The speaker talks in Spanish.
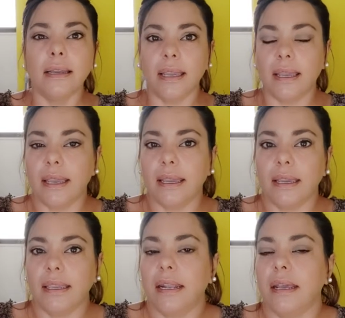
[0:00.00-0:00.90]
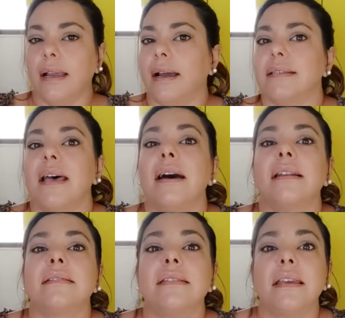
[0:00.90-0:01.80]
que, quieren
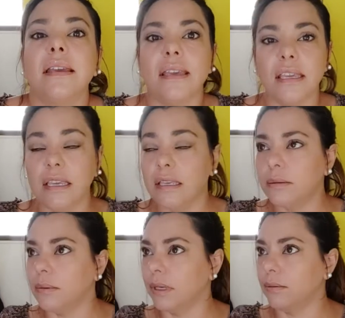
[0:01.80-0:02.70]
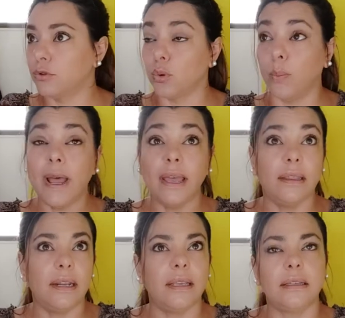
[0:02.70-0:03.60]
casarse y eh, sus
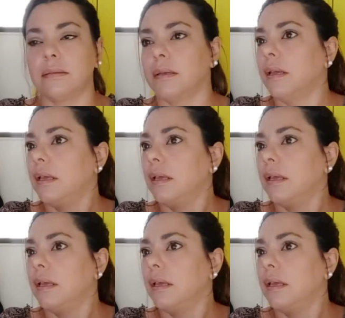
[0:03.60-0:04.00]
padres